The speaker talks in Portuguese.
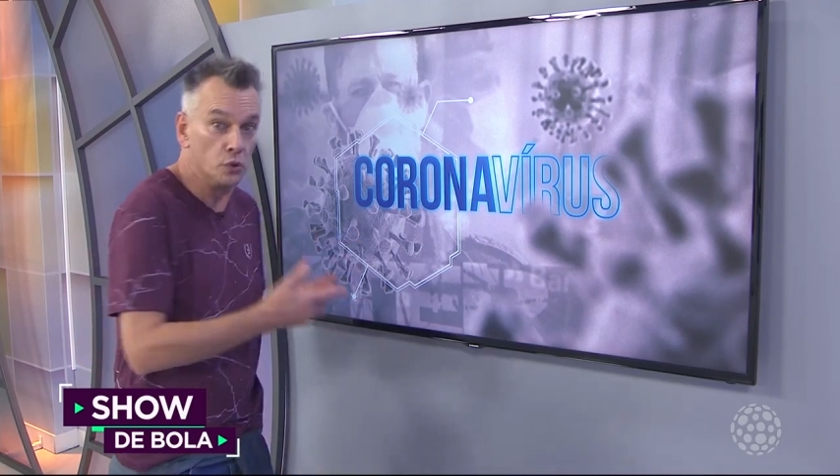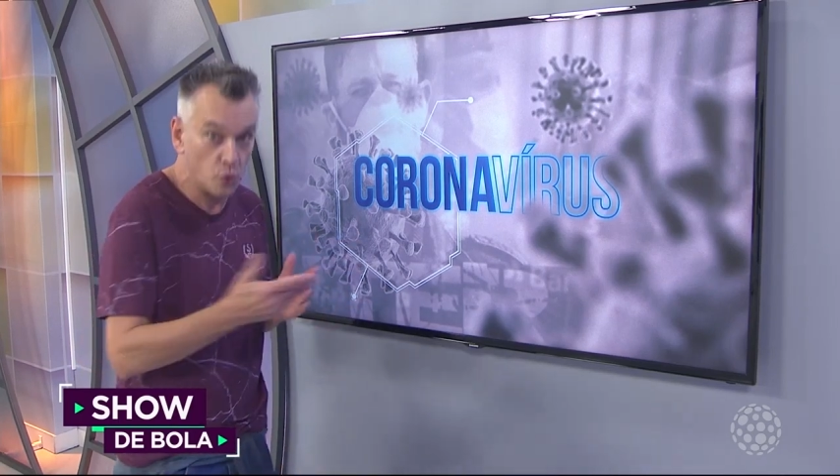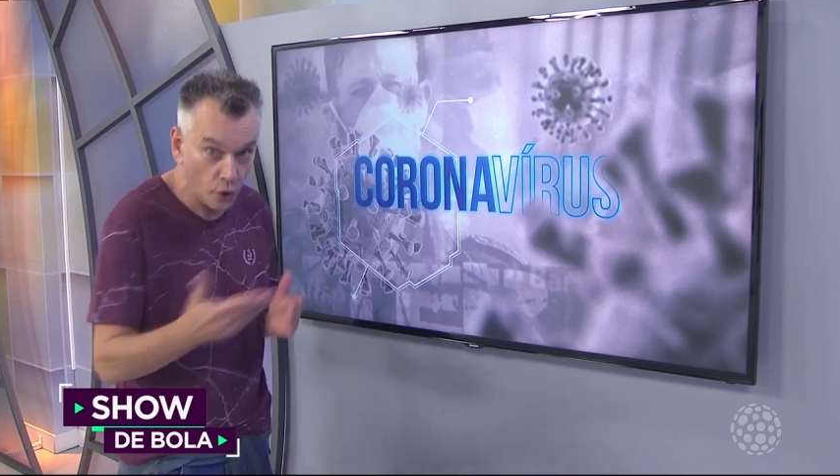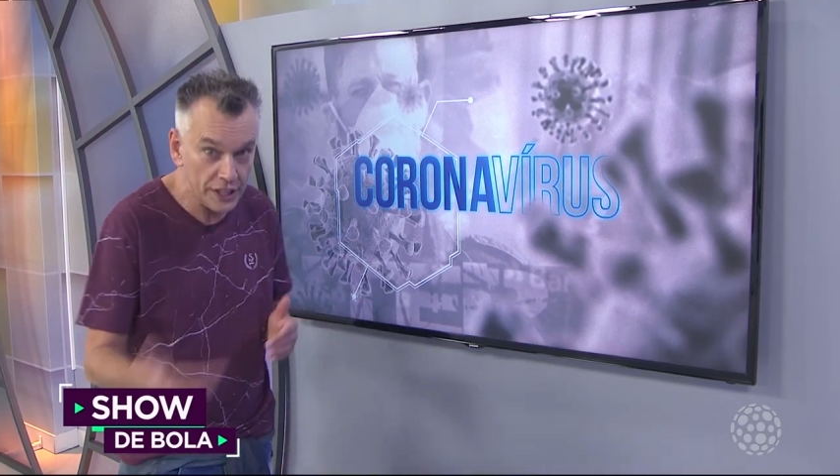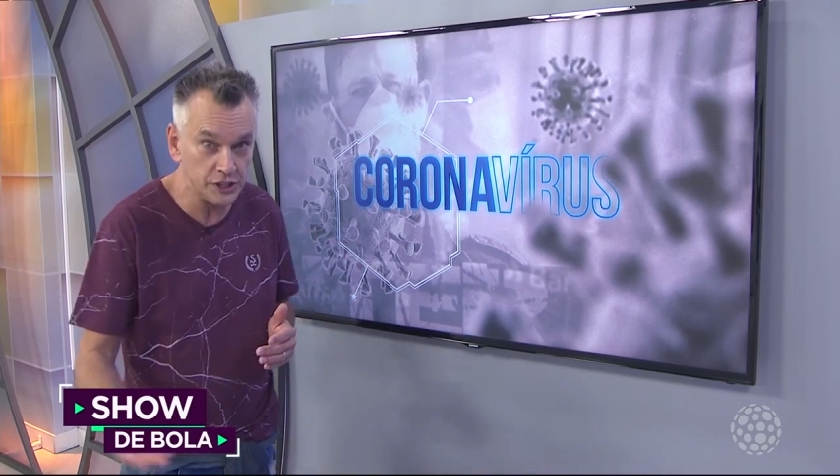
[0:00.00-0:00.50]
no
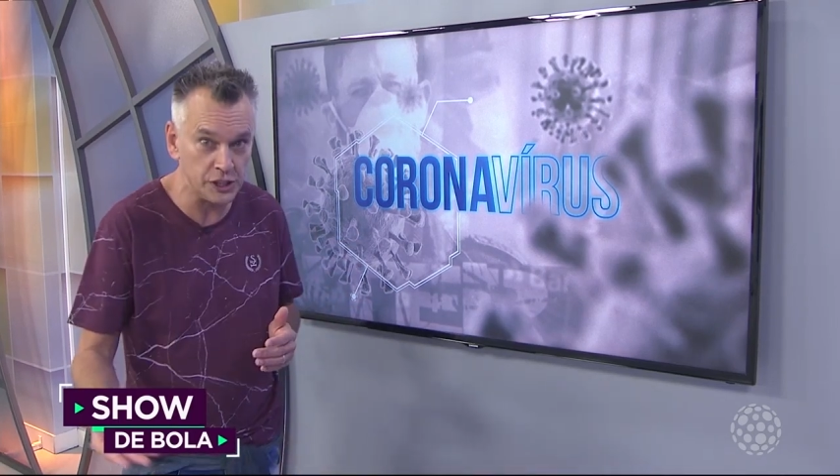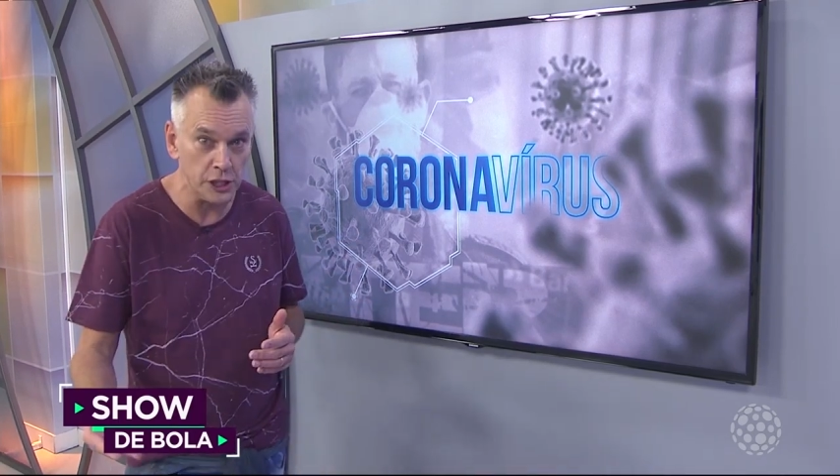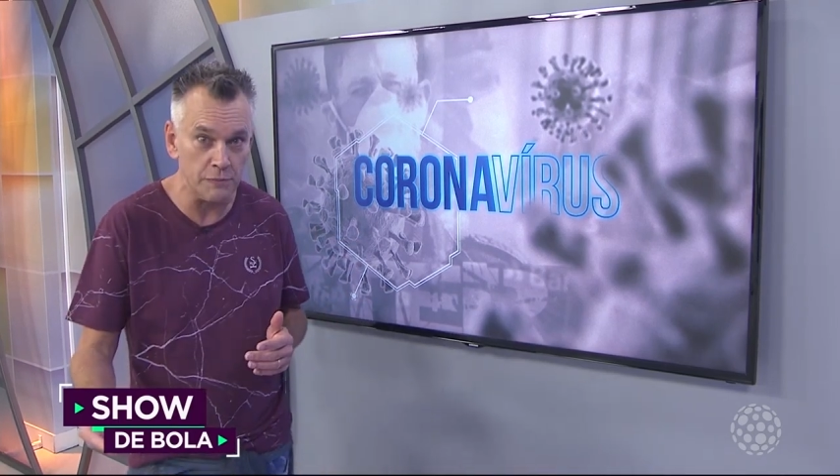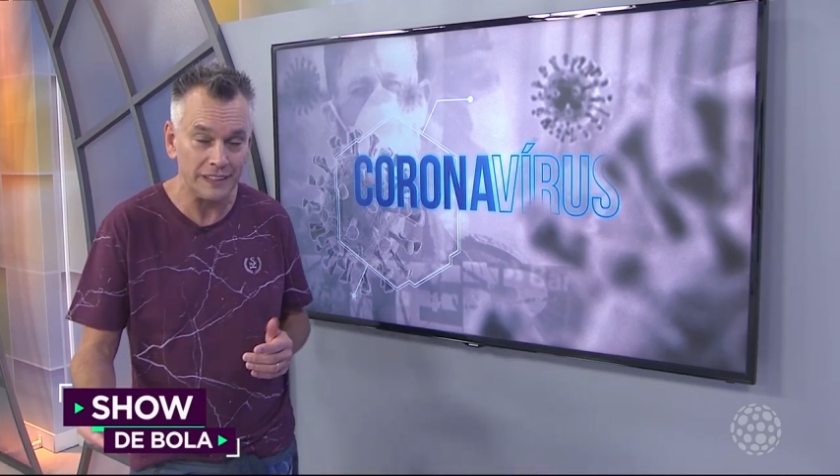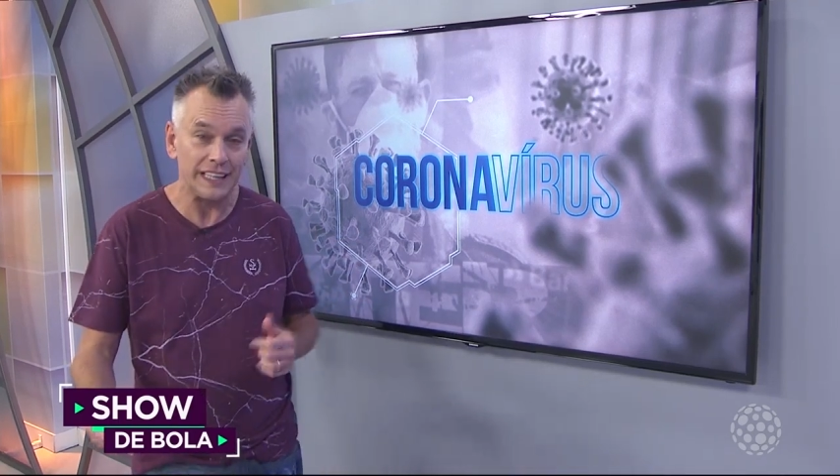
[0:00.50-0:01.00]

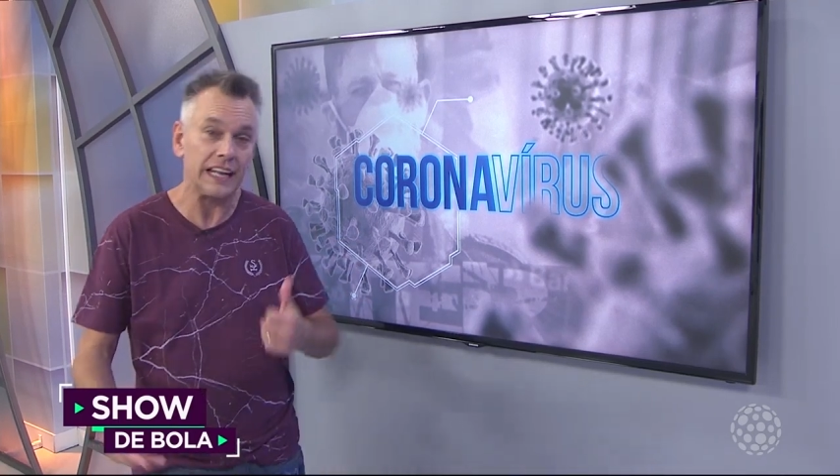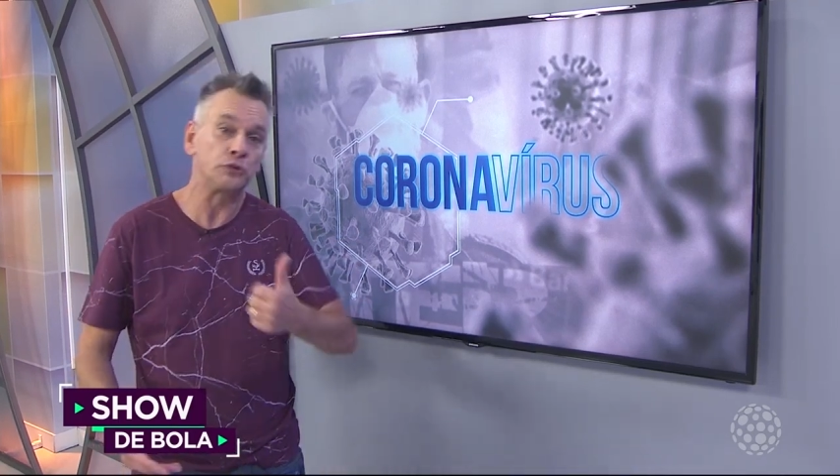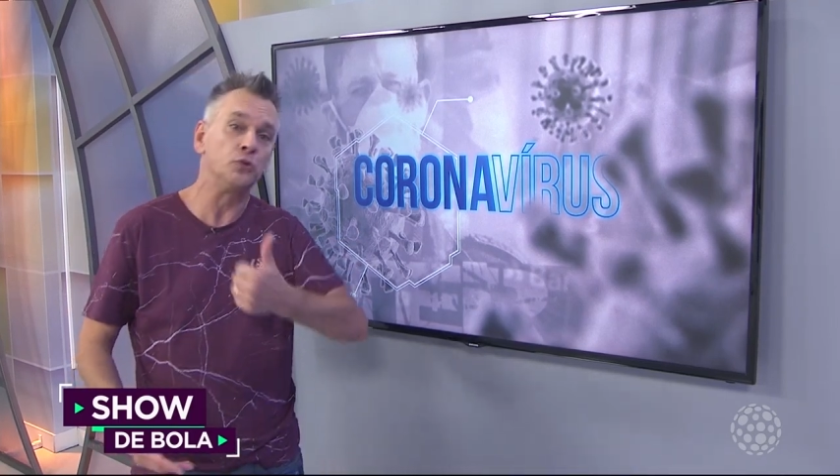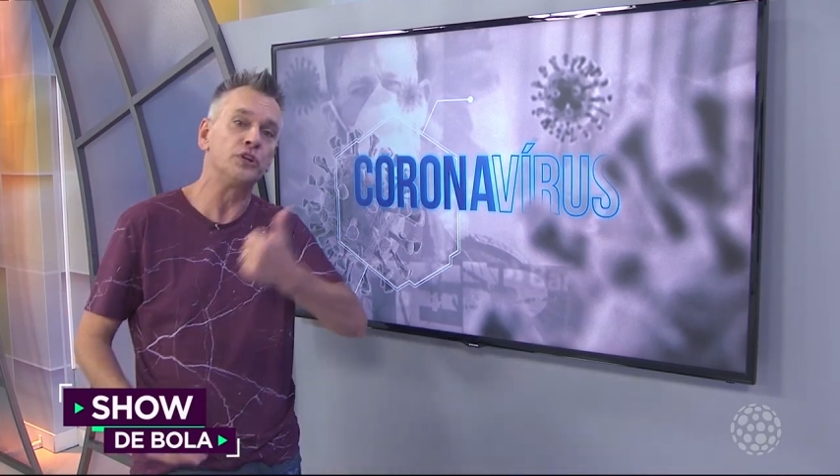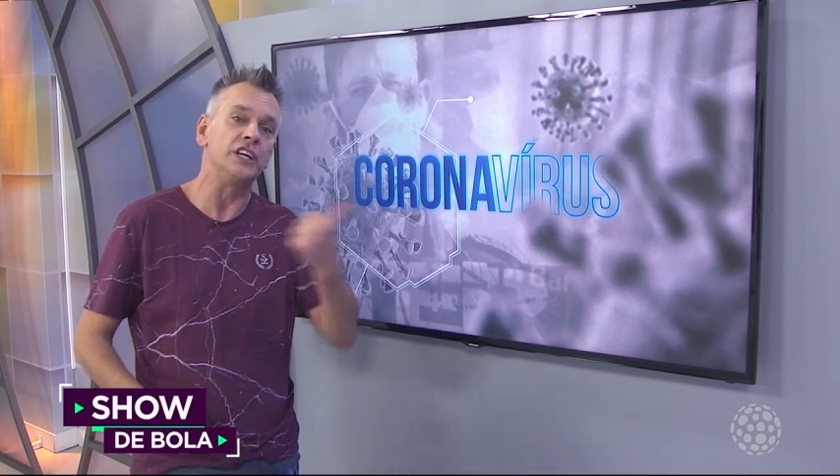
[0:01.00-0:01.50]
Coritiba, está na
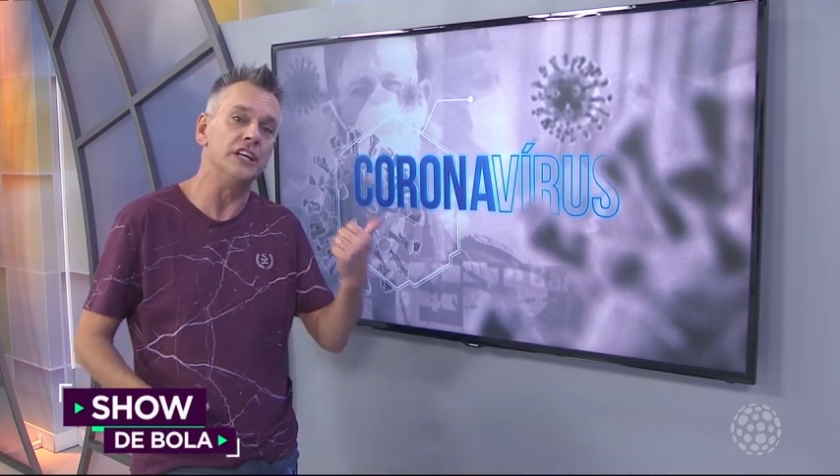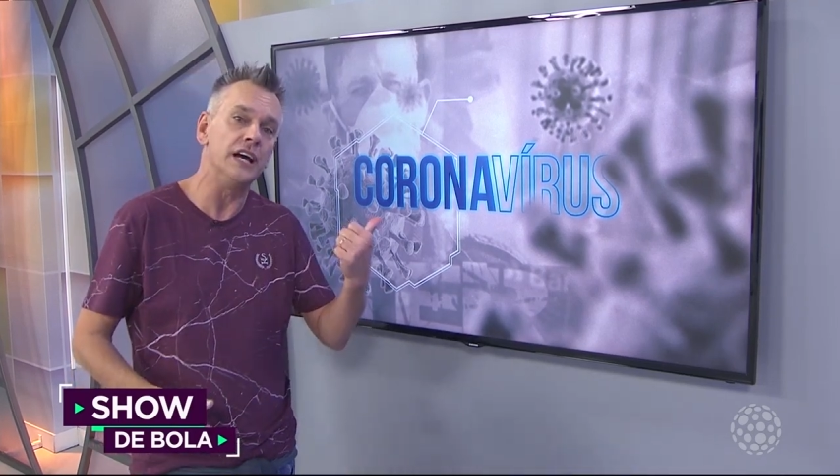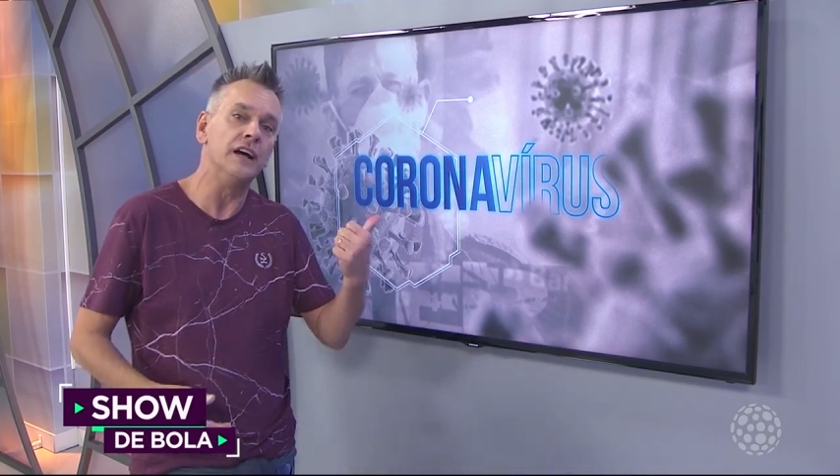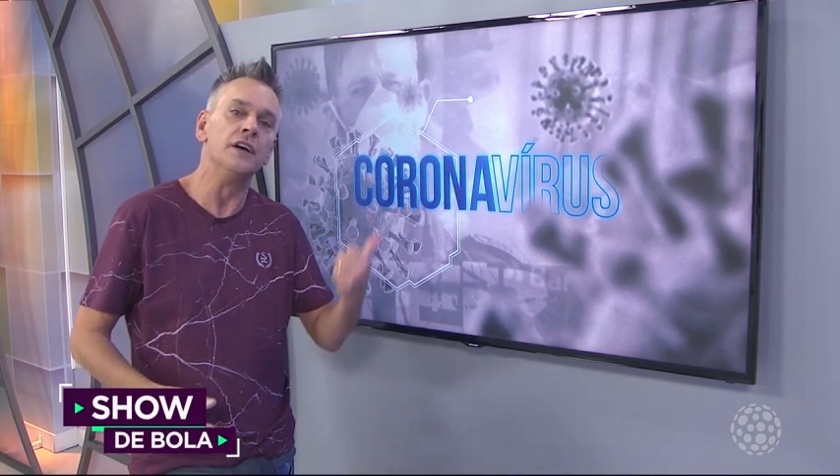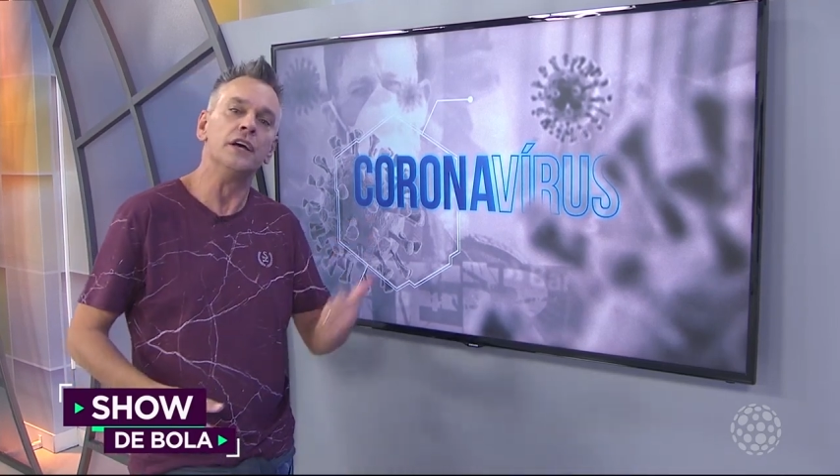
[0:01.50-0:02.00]

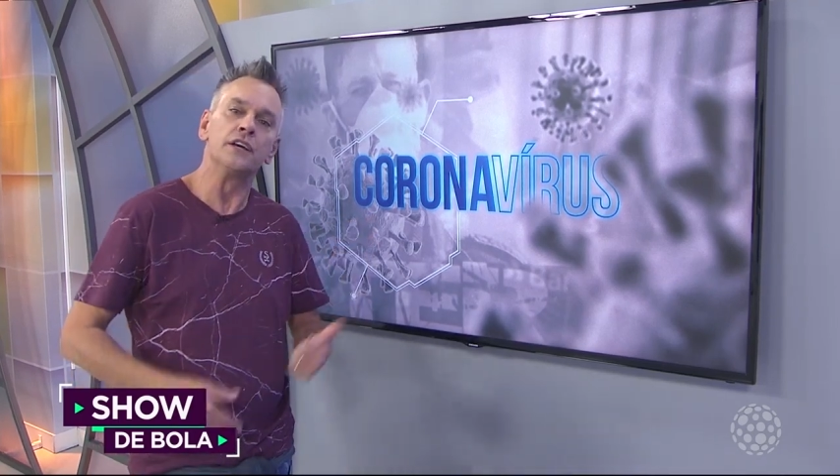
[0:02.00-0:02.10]
Turquia,